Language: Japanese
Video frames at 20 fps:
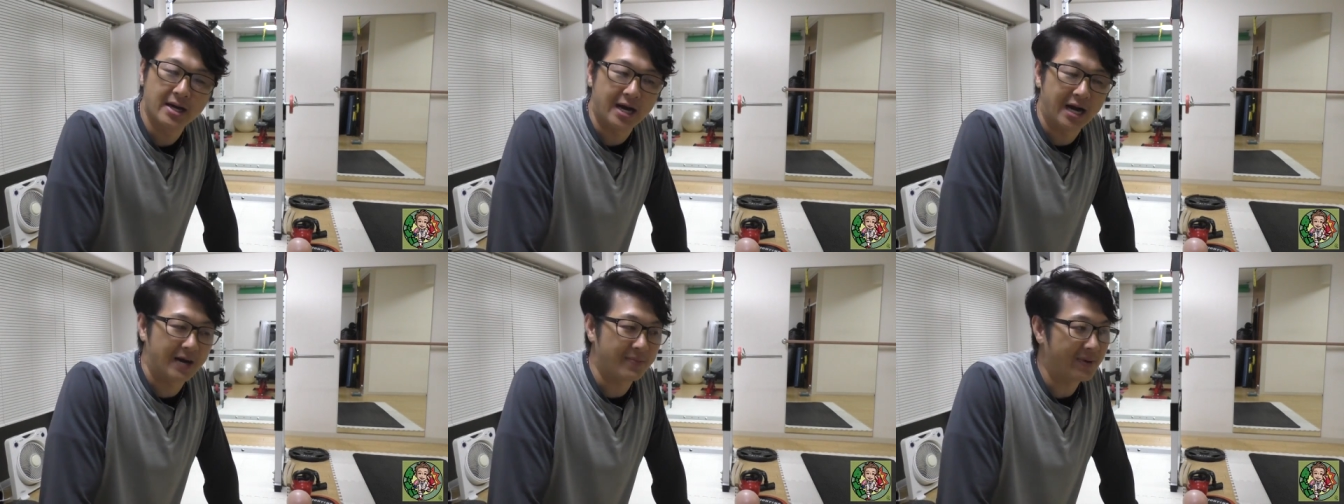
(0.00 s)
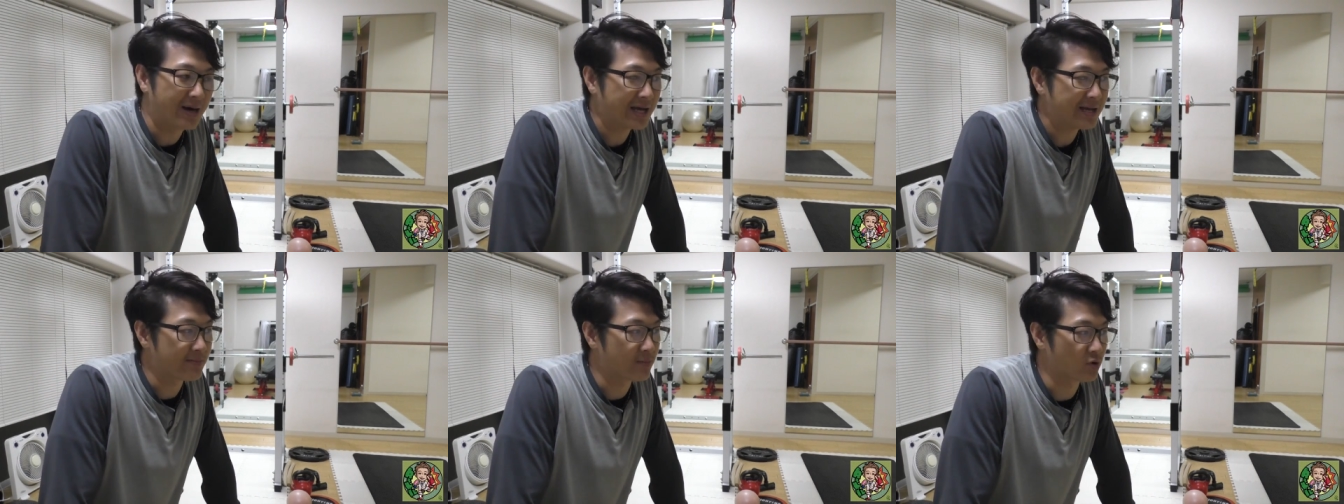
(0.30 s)

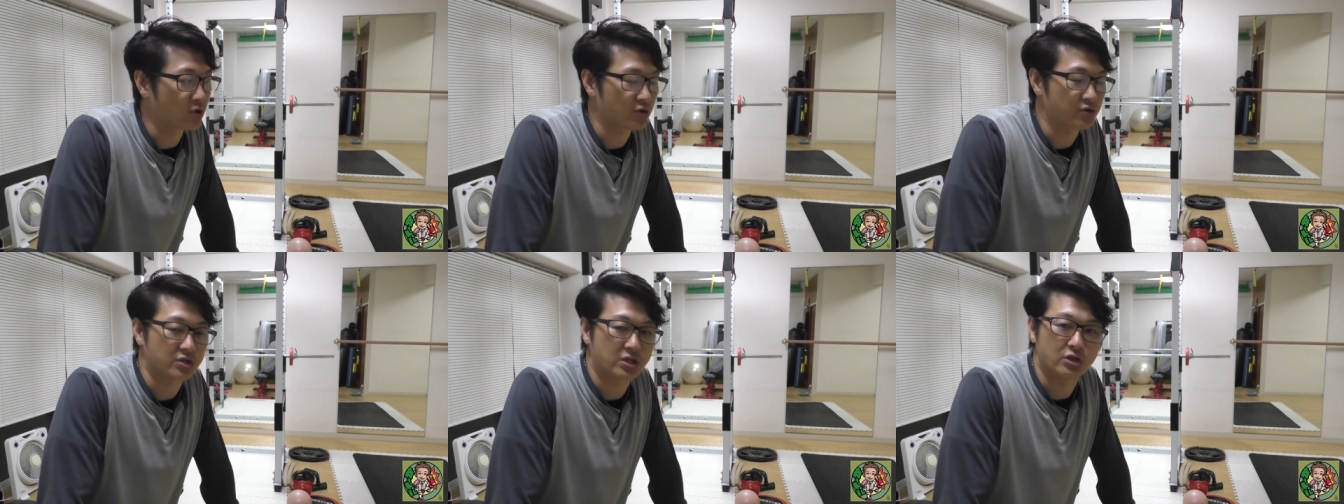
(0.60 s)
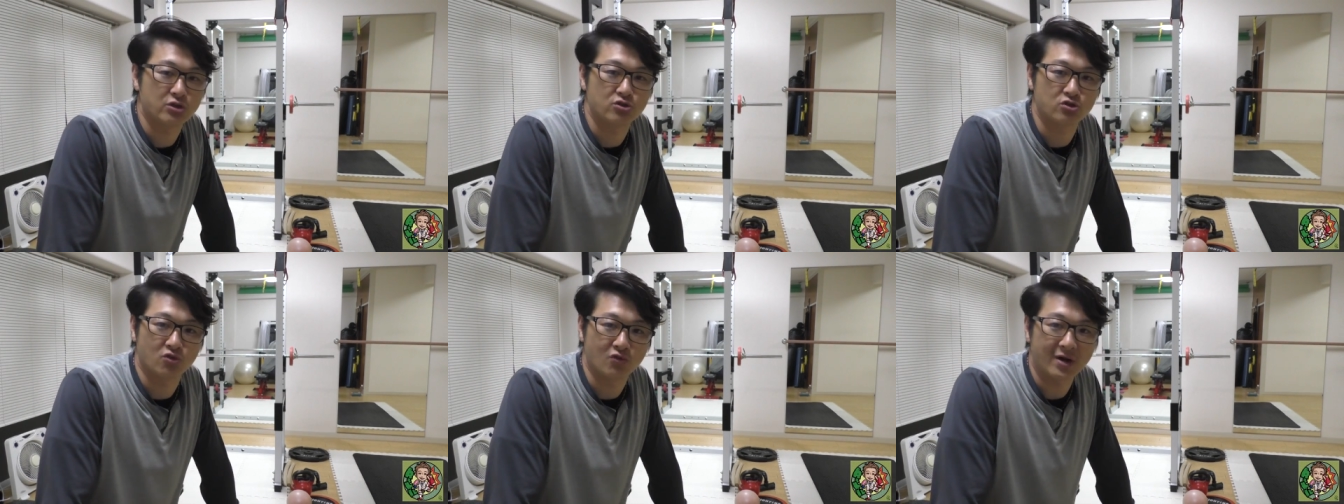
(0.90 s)
甘いものって
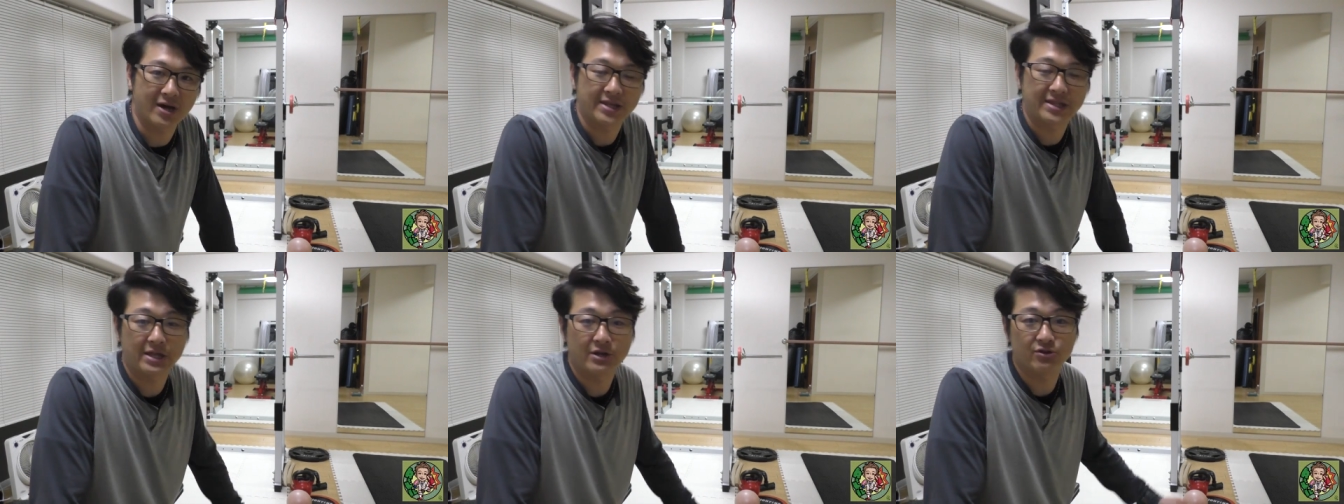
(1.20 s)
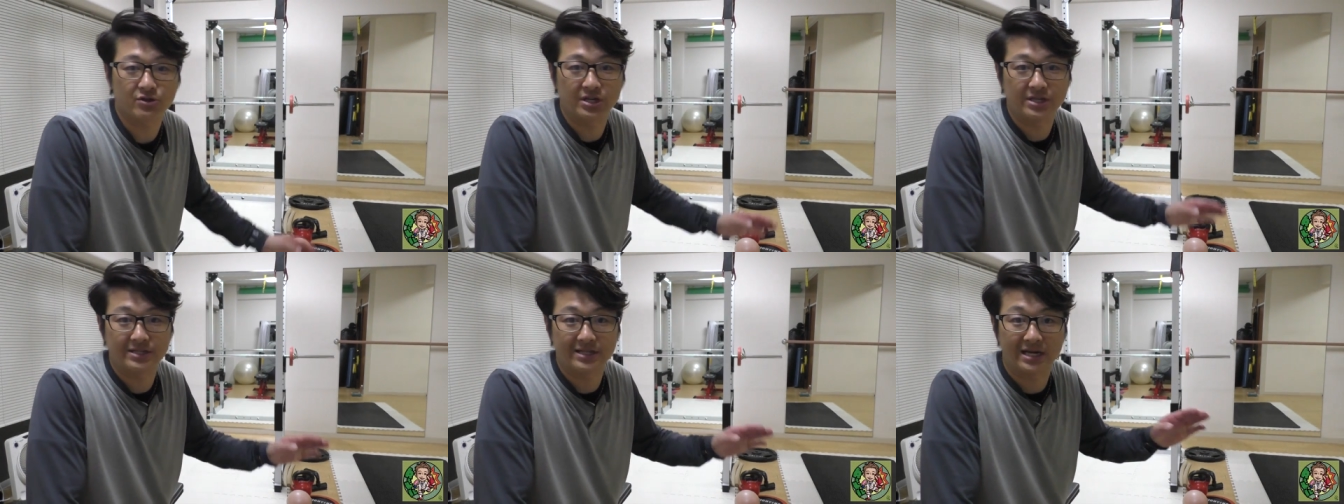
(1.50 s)
いうのは
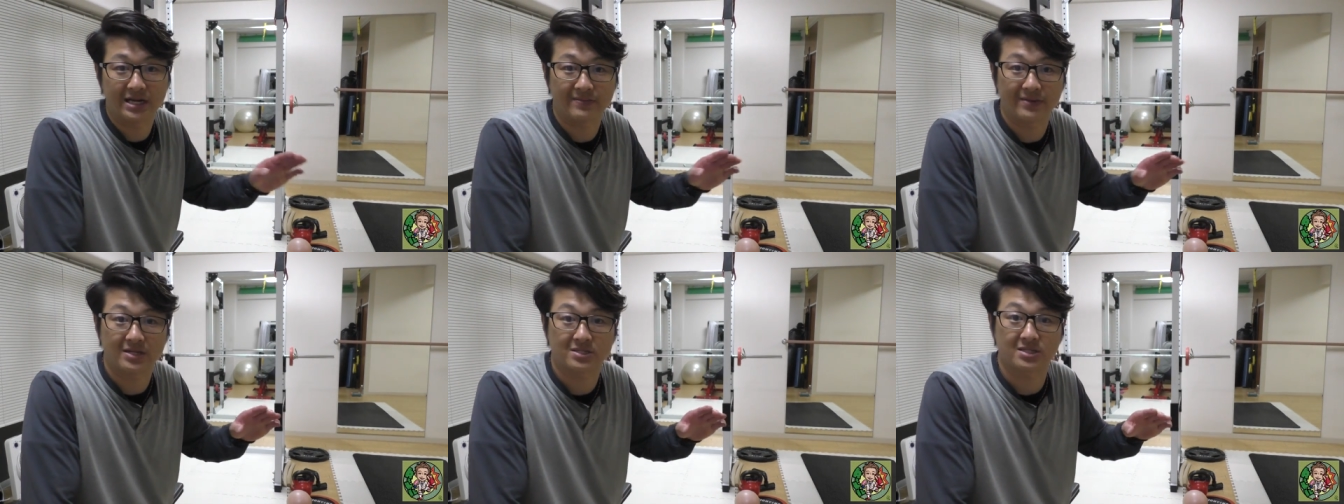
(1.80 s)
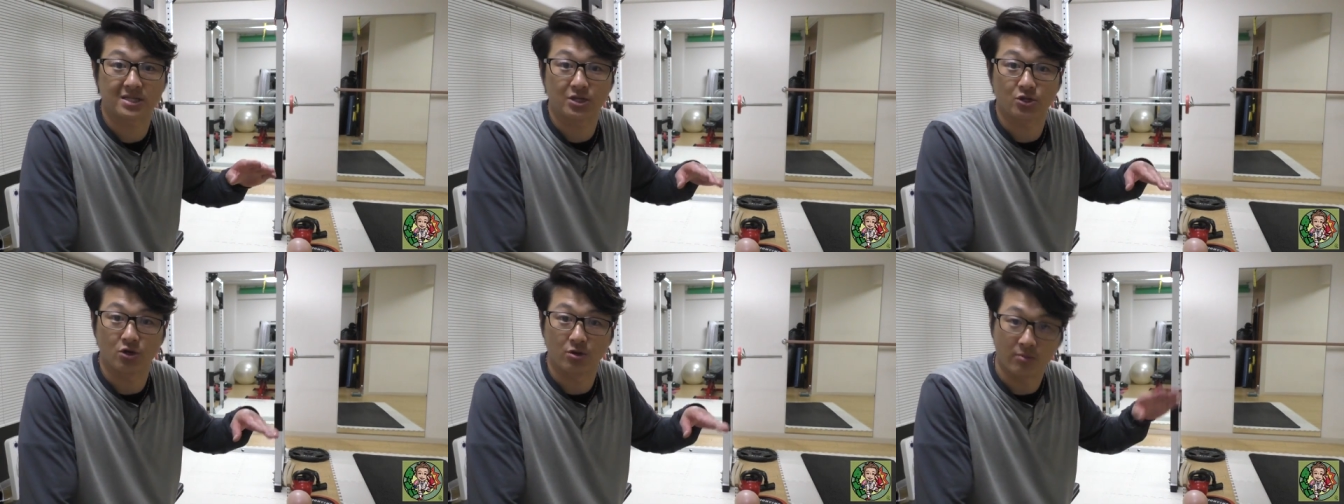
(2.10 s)
エネルギーになりま
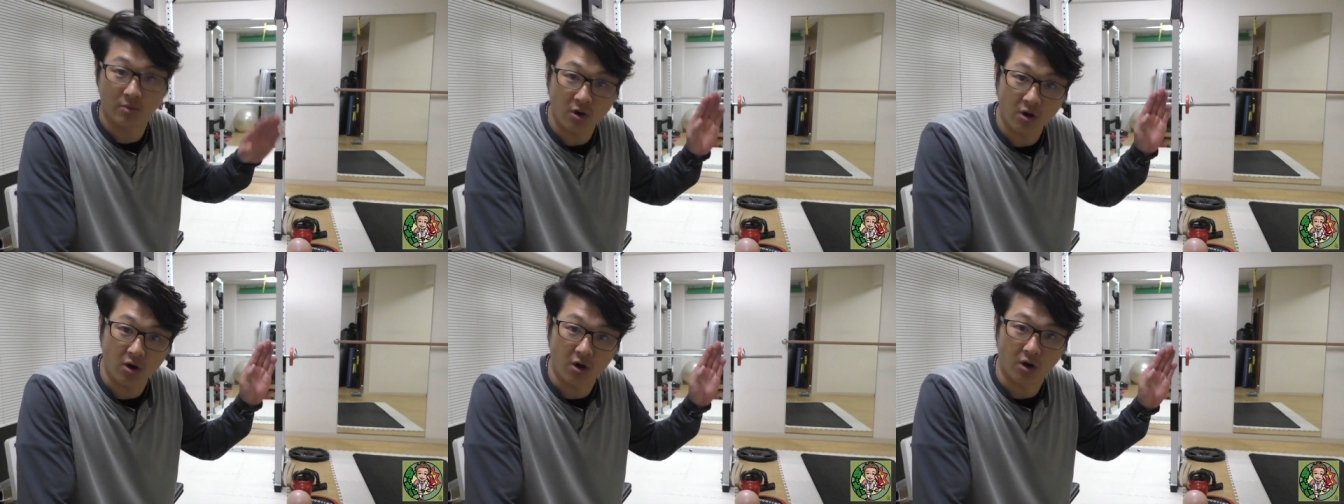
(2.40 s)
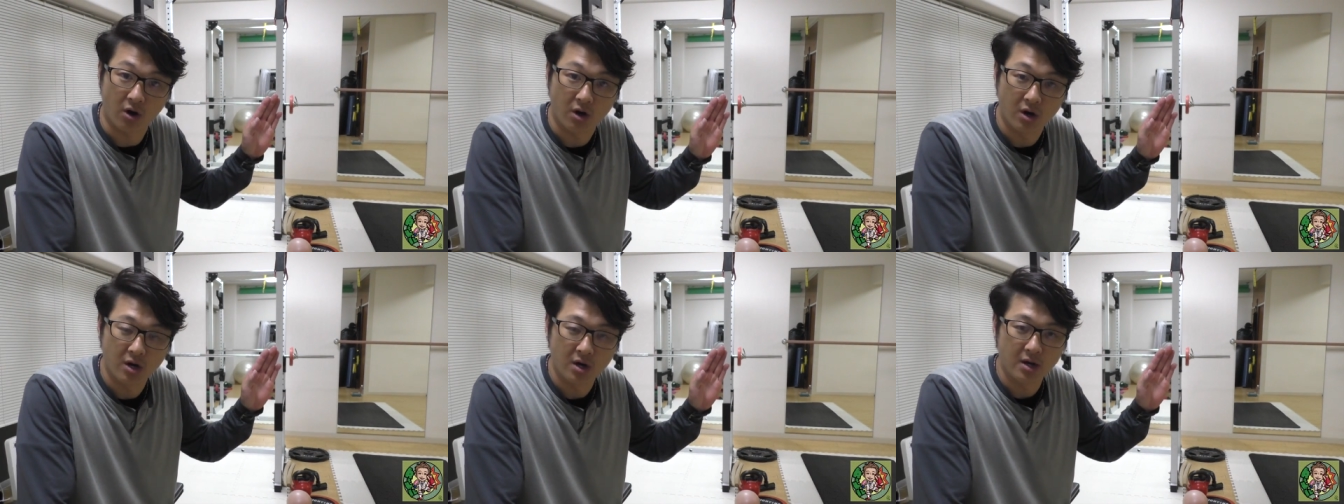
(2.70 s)
すけど
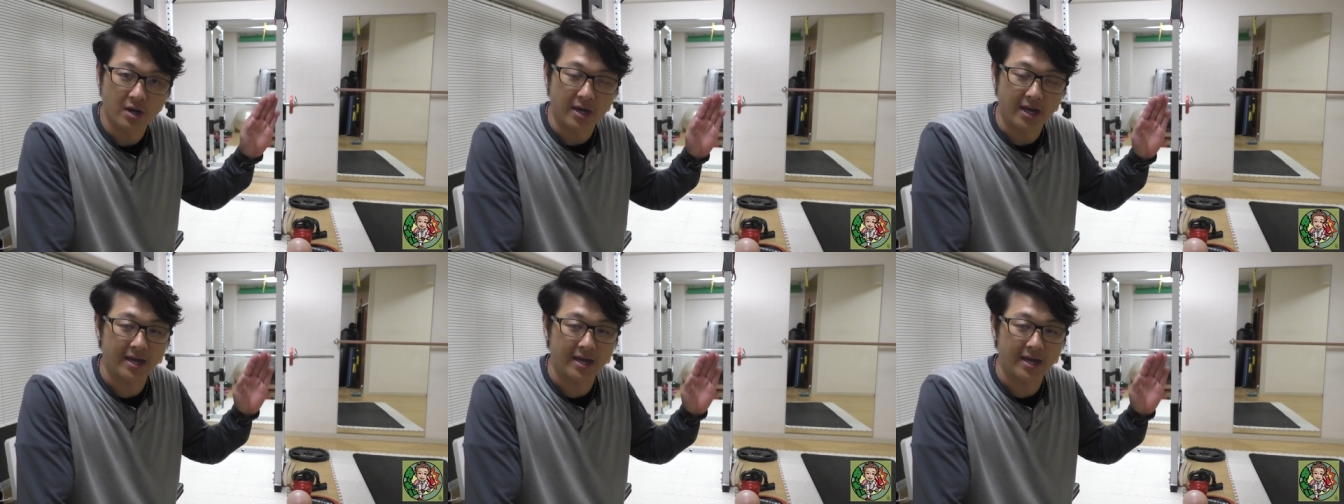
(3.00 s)
も、